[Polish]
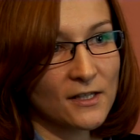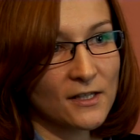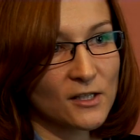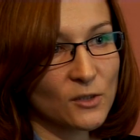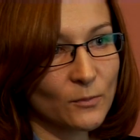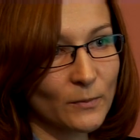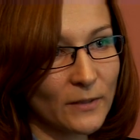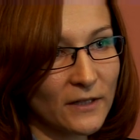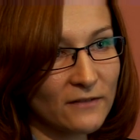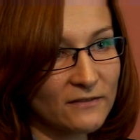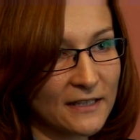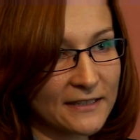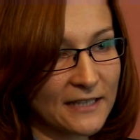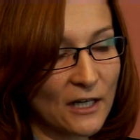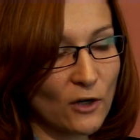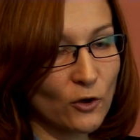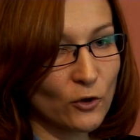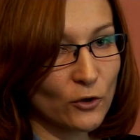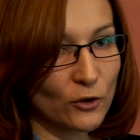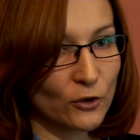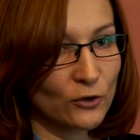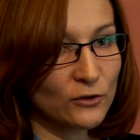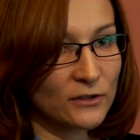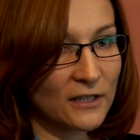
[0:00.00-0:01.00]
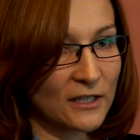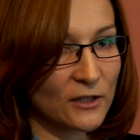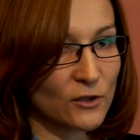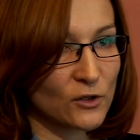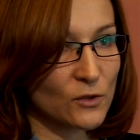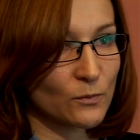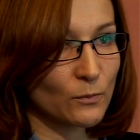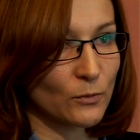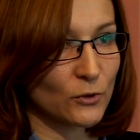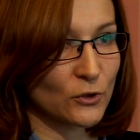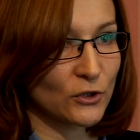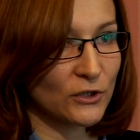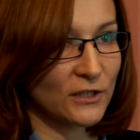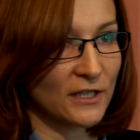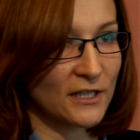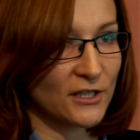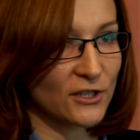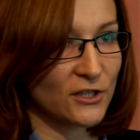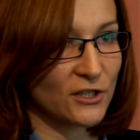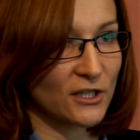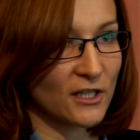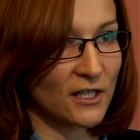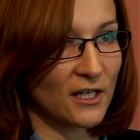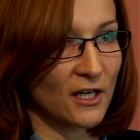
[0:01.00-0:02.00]
Co prawda ta ochrona
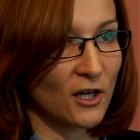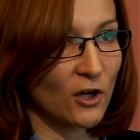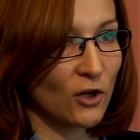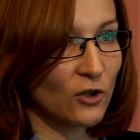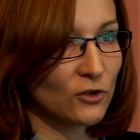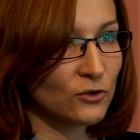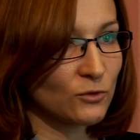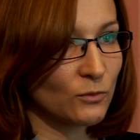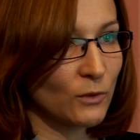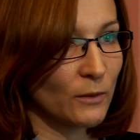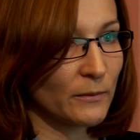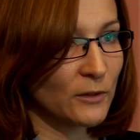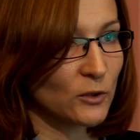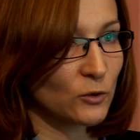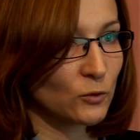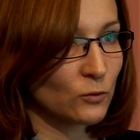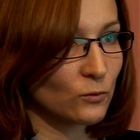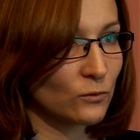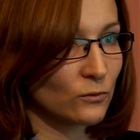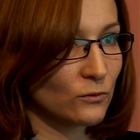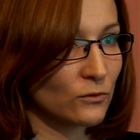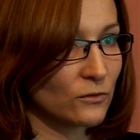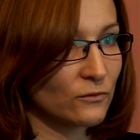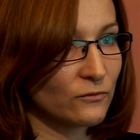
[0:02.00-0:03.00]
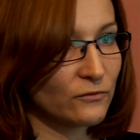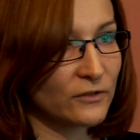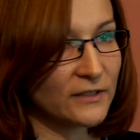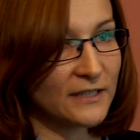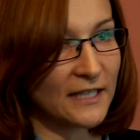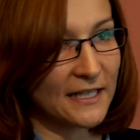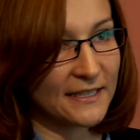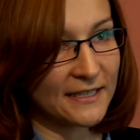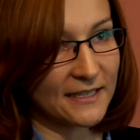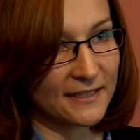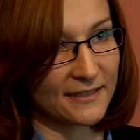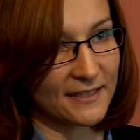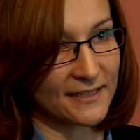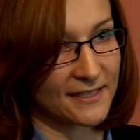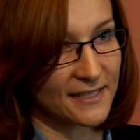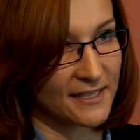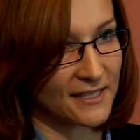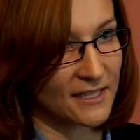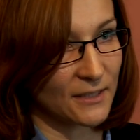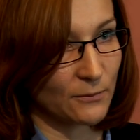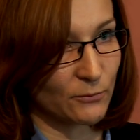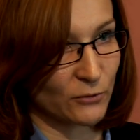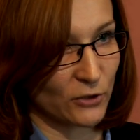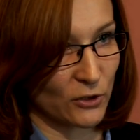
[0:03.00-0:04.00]
rozpoczyna się od momentu wydania
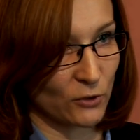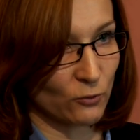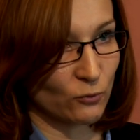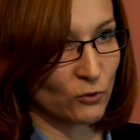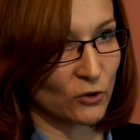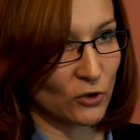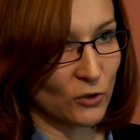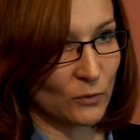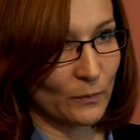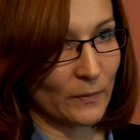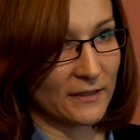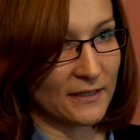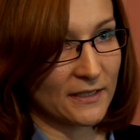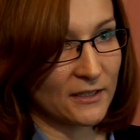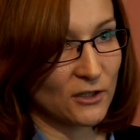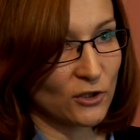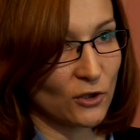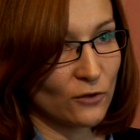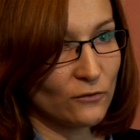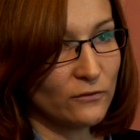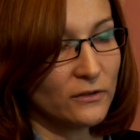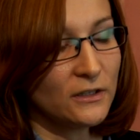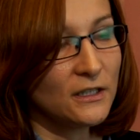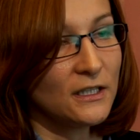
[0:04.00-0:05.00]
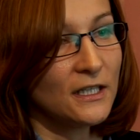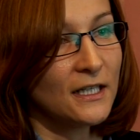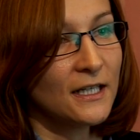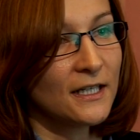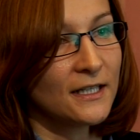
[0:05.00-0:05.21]
decyzji przez Urząd Patentowy,